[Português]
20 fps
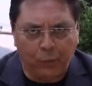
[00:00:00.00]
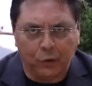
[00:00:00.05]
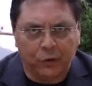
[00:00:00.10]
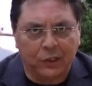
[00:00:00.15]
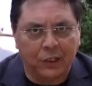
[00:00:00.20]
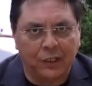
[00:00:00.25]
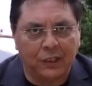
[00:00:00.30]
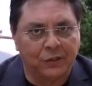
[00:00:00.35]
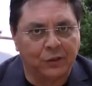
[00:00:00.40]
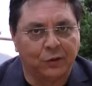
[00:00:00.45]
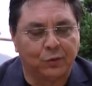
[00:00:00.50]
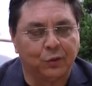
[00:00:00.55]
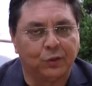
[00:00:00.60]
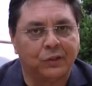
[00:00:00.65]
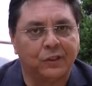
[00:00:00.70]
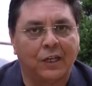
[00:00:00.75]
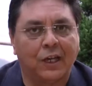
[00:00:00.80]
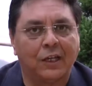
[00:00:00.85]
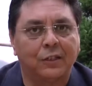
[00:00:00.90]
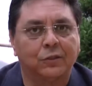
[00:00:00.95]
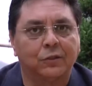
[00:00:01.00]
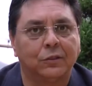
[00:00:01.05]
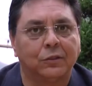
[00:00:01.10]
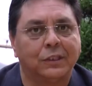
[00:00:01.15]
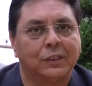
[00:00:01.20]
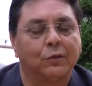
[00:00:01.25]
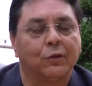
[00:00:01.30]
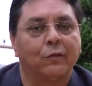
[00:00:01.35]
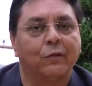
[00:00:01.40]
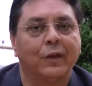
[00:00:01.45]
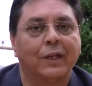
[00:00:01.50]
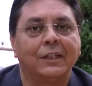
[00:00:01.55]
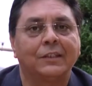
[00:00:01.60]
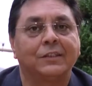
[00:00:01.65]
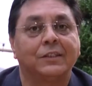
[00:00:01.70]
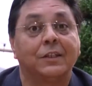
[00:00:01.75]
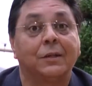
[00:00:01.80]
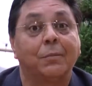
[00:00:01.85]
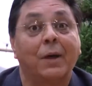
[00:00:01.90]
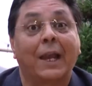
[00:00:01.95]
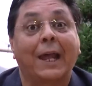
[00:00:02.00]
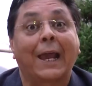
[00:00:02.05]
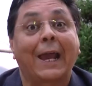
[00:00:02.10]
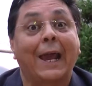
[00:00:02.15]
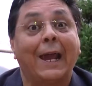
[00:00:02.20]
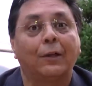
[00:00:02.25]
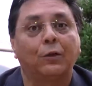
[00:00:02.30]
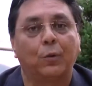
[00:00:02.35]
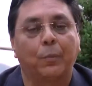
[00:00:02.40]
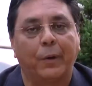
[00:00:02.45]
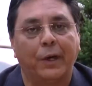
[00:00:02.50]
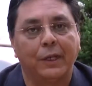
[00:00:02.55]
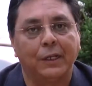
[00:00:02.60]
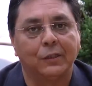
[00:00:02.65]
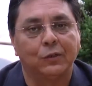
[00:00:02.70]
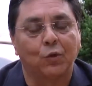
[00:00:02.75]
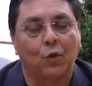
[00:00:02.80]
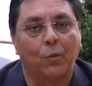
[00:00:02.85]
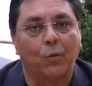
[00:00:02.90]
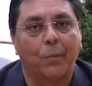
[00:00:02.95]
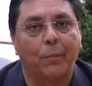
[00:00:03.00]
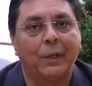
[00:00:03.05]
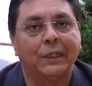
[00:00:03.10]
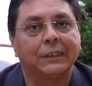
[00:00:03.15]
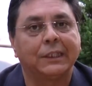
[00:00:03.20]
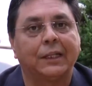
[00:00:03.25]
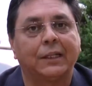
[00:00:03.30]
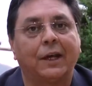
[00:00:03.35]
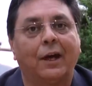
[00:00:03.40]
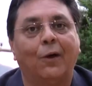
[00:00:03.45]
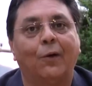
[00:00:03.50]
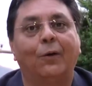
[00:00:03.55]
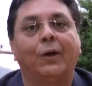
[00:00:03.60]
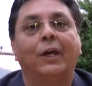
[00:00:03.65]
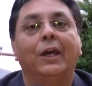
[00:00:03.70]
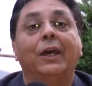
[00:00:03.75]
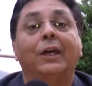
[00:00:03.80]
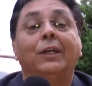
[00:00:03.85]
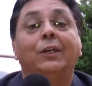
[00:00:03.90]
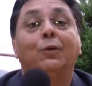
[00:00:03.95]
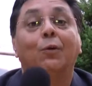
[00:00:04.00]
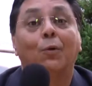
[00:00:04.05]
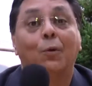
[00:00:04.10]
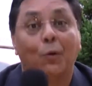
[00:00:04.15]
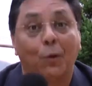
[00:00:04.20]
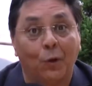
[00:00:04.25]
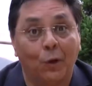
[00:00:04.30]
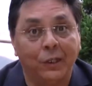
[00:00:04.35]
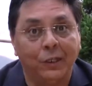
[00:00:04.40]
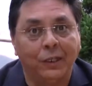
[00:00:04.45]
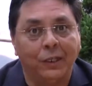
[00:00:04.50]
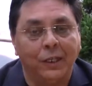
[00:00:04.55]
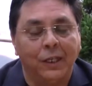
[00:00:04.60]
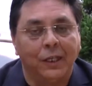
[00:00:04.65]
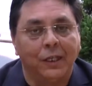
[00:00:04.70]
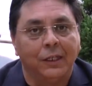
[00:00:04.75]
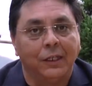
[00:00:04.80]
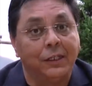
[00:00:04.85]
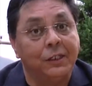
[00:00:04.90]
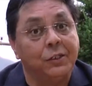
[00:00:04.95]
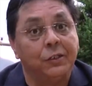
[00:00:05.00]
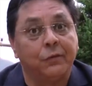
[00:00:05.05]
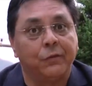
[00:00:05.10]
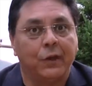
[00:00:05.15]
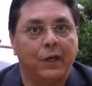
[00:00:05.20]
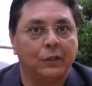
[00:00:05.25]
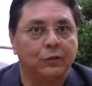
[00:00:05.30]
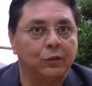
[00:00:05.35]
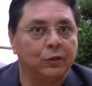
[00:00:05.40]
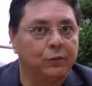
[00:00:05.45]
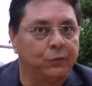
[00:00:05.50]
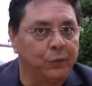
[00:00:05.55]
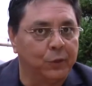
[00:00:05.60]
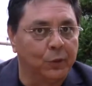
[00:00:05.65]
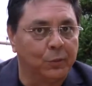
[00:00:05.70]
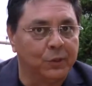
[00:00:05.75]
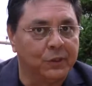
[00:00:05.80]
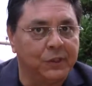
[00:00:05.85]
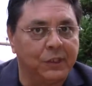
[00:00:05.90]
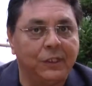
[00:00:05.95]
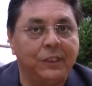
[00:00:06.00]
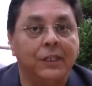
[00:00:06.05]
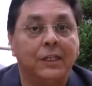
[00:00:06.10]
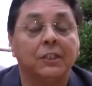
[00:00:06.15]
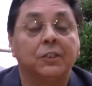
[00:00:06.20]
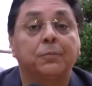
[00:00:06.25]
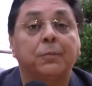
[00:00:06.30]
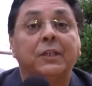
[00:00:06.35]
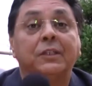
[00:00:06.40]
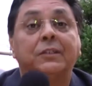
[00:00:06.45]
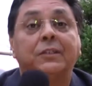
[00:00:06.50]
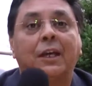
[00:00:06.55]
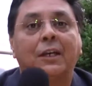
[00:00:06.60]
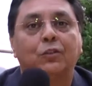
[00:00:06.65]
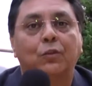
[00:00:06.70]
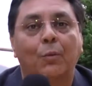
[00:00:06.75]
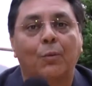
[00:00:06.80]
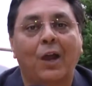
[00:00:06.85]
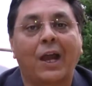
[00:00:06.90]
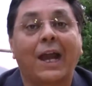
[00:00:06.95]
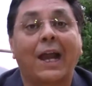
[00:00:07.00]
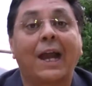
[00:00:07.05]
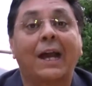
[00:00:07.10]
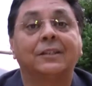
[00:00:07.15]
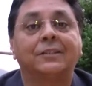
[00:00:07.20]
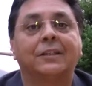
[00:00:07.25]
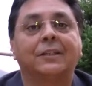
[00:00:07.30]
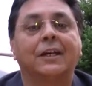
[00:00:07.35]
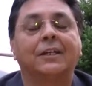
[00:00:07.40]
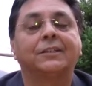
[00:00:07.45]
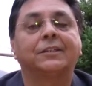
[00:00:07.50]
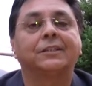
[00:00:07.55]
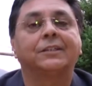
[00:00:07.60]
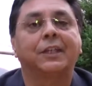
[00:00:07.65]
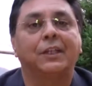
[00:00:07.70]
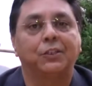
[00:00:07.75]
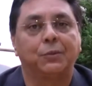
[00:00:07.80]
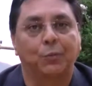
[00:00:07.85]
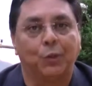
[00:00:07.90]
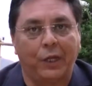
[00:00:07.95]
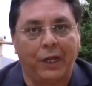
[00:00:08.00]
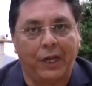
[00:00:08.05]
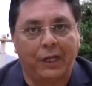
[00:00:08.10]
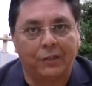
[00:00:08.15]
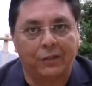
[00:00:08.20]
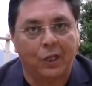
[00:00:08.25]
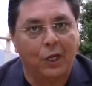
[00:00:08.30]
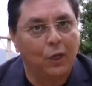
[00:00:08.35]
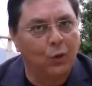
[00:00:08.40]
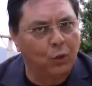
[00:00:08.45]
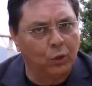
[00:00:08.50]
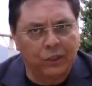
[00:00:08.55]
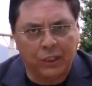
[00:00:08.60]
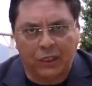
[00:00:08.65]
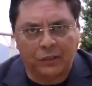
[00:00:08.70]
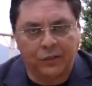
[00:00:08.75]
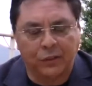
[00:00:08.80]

por trilhas de sucesso em novelas que marcaram o país, como Pantanal e O Clone, e em diversos filmes, em especiais como A Casa das Sete Mulheres, onde ele